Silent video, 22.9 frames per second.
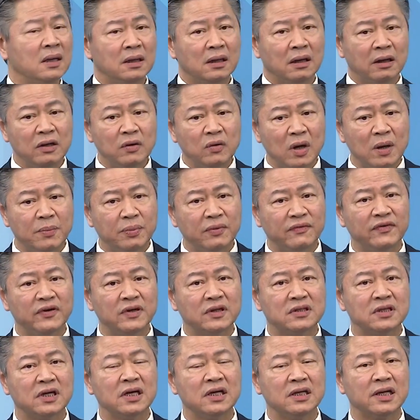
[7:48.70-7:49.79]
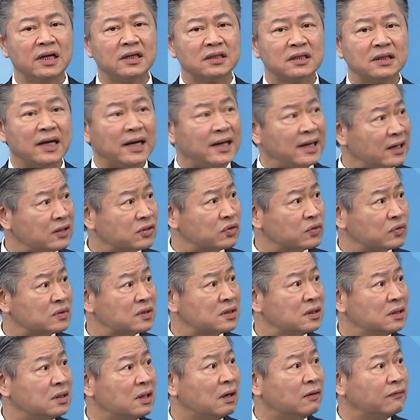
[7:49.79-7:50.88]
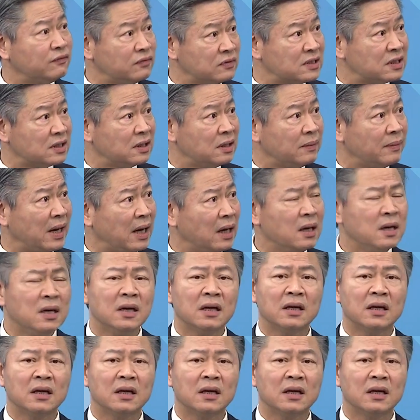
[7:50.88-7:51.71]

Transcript: 那另外一部分的责任应该是盖达组织要负责的嘛。